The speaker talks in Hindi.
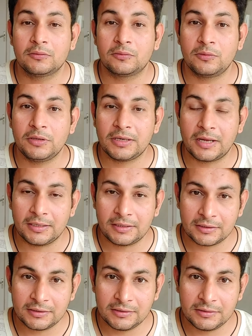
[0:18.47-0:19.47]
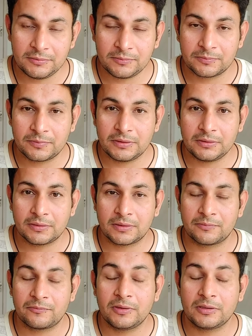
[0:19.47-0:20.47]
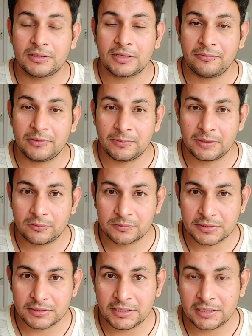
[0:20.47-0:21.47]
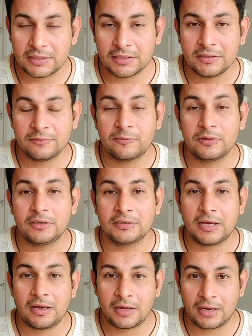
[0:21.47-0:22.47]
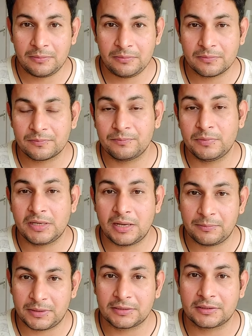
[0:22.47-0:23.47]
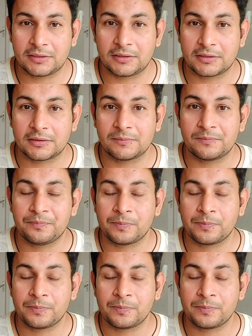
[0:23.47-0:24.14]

तो उन्होंने कहा था कि फिर फिर या फिर मैंने ऑप्शन दिया था कि फिर या आप बिना मैट के करें